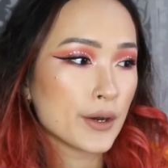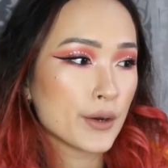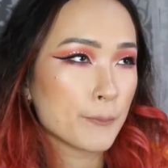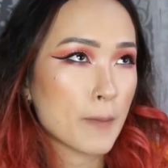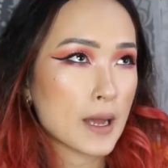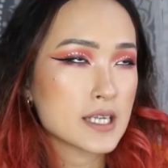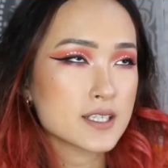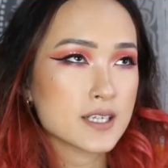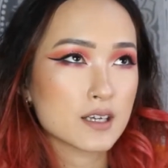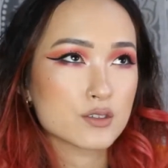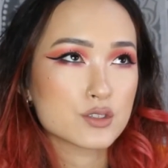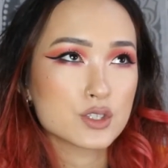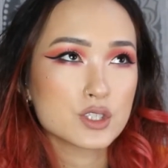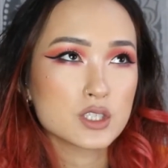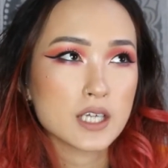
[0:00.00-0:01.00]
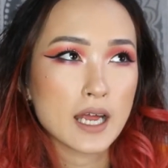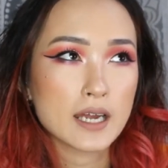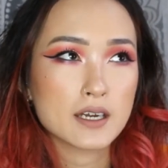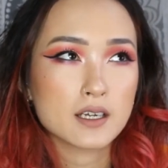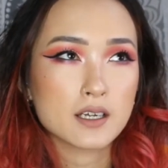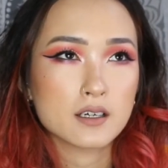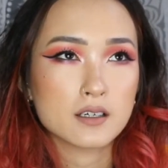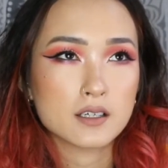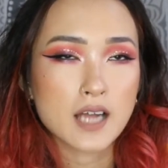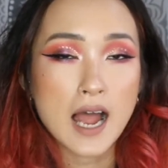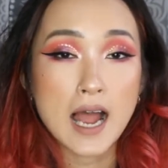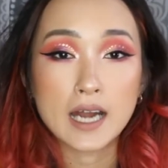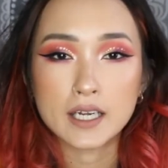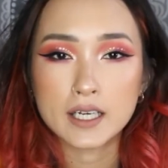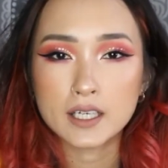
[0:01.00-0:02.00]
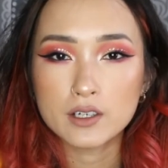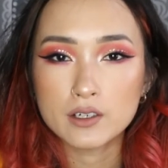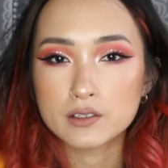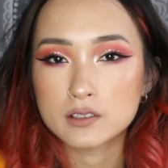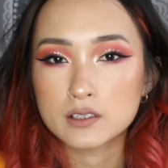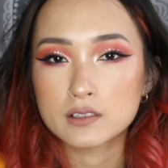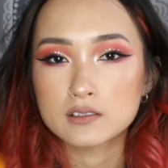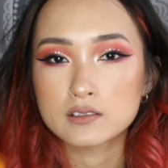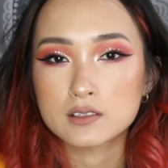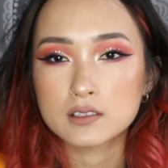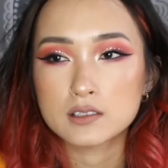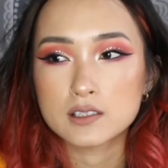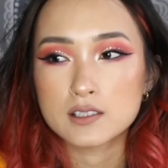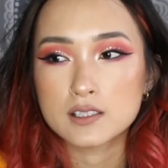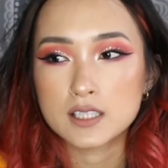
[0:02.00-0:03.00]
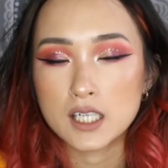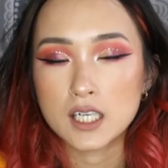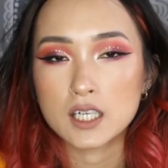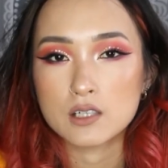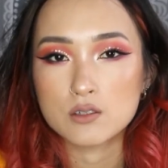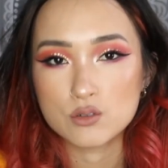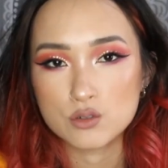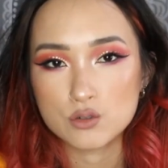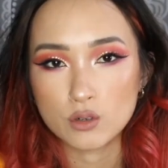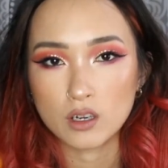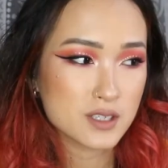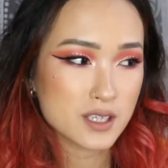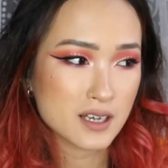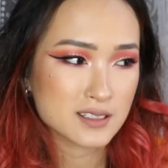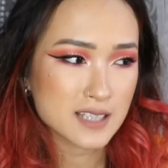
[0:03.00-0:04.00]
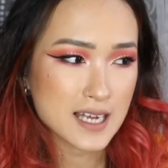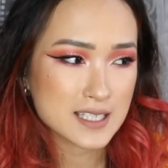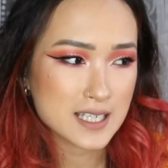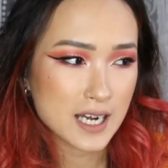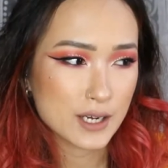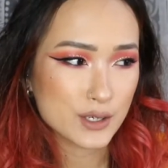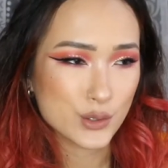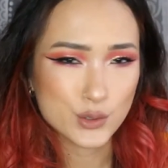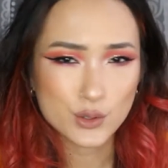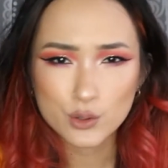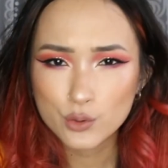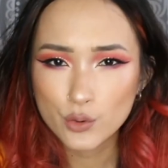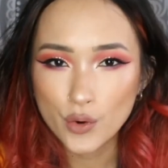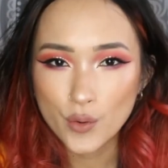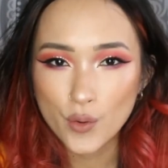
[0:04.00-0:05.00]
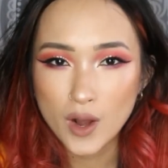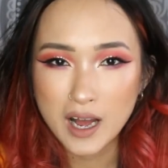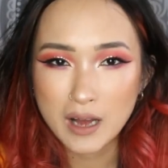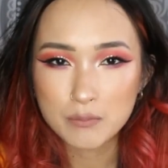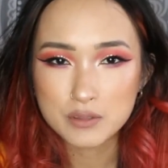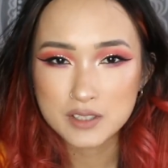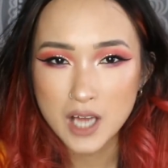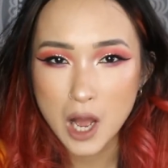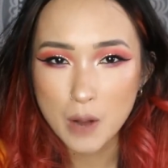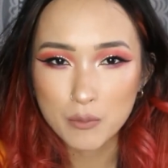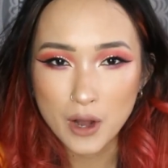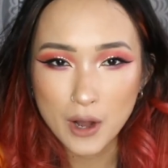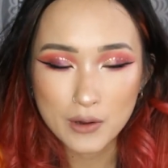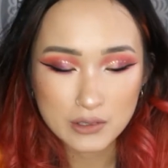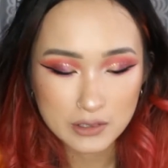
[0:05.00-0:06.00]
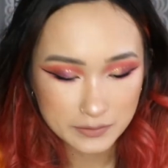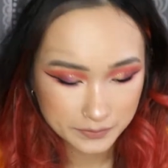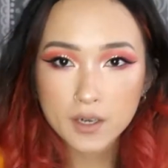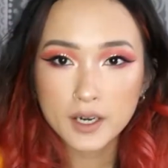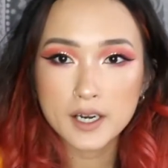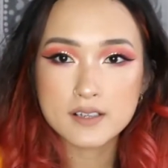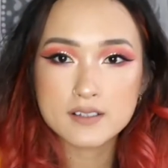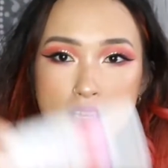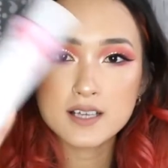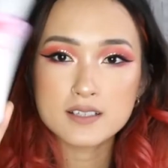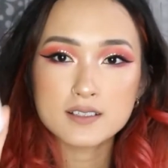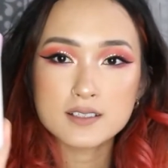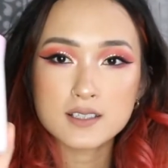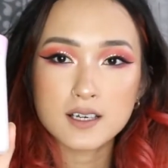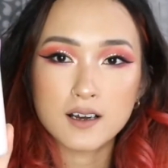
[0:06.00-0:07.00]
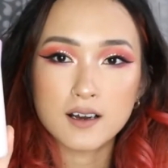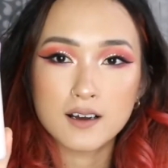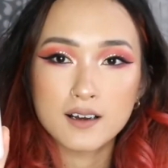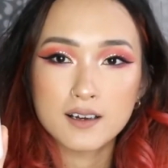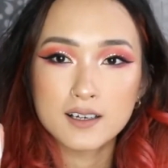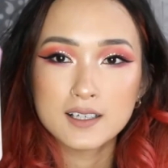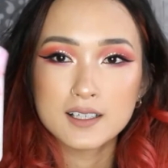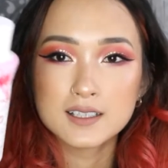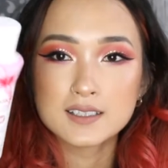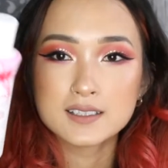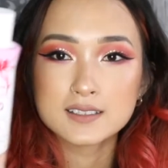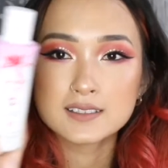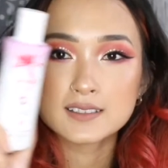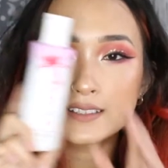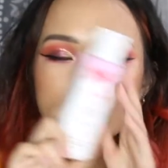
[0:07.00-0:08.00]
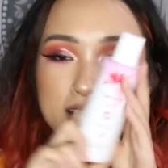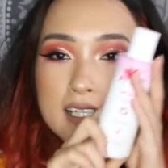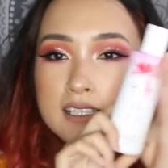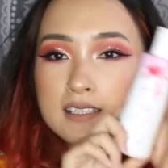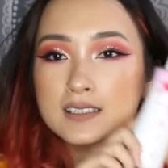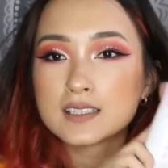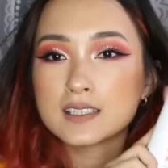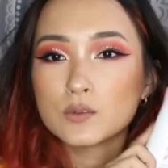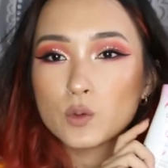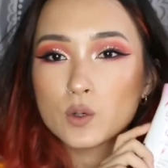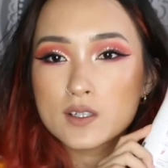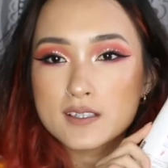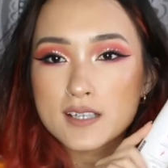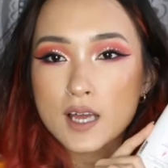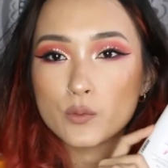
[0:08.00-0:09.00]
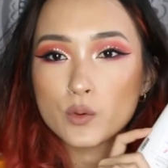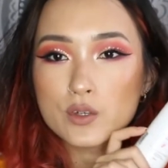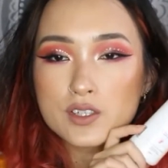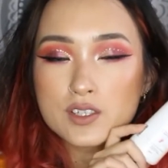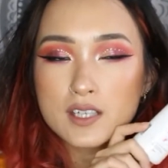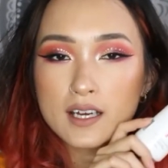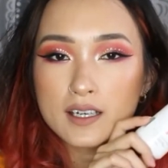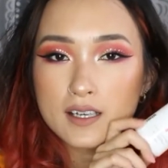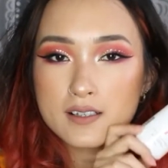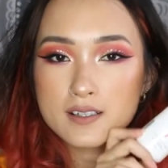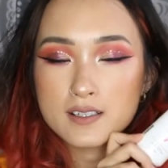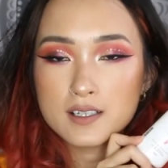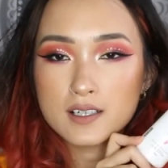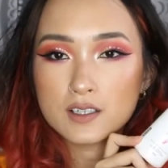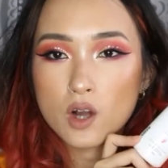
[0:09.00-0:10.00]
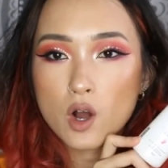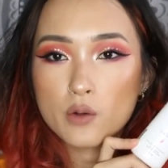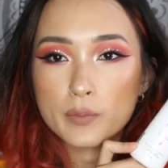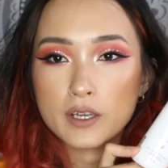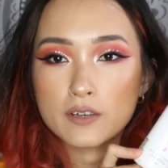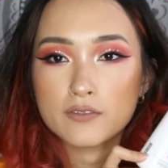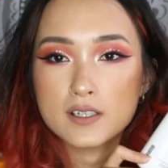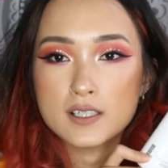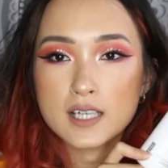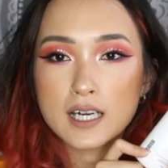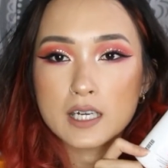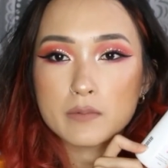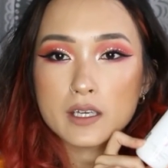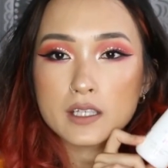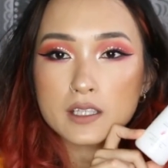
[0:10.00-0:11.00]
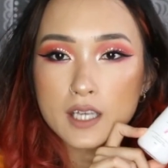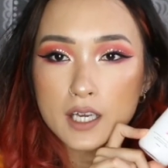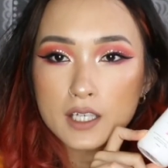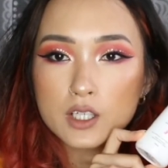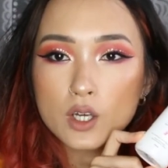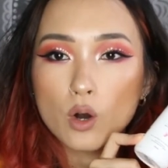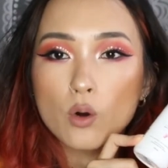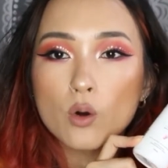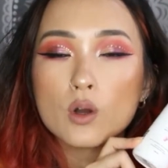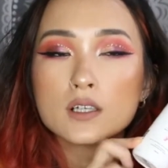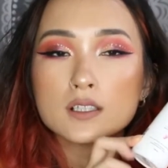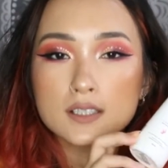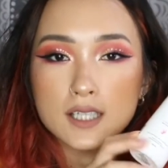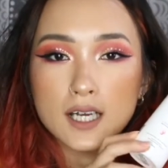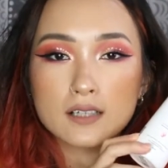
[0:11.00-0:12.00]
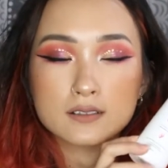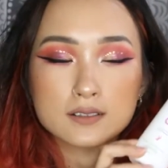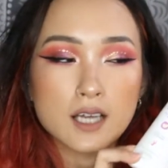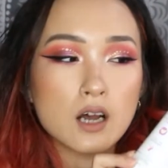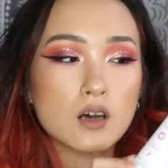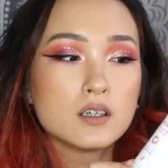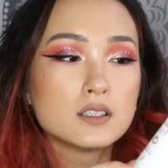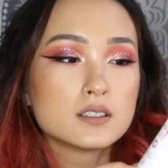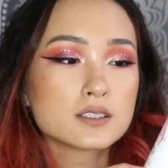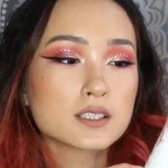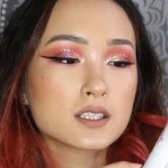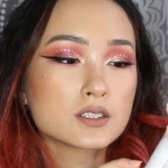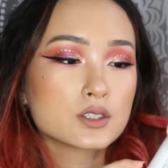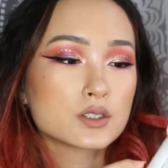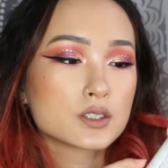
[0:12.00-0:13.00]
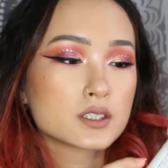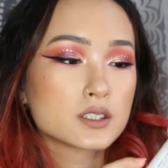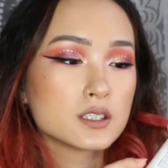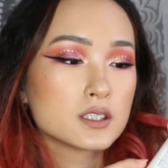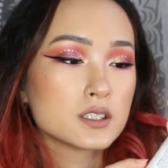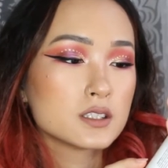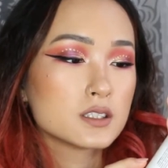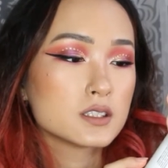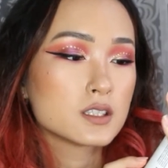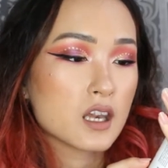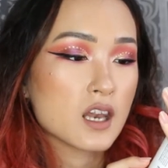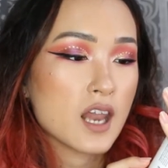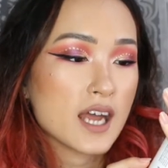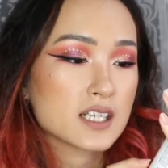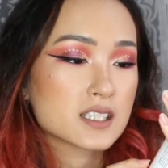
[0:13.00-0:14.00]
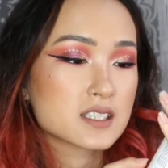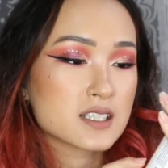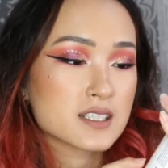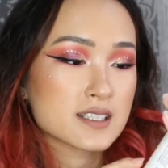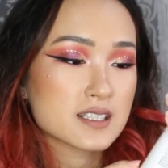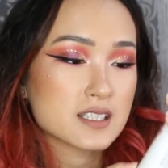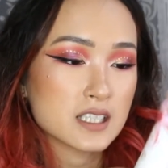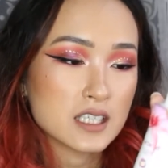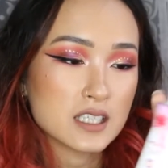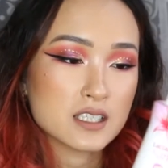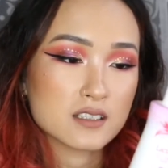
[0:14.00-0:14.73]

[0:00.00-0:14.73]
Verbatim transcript: 蛮想试试看那个卡尼尔的那个洁颜水，不知道大家有用过的话，不知道好不好？可以再来是这个，这个呢，我在我上一支的空瓶分享里面也有讲到，这个就是 Lactacyd，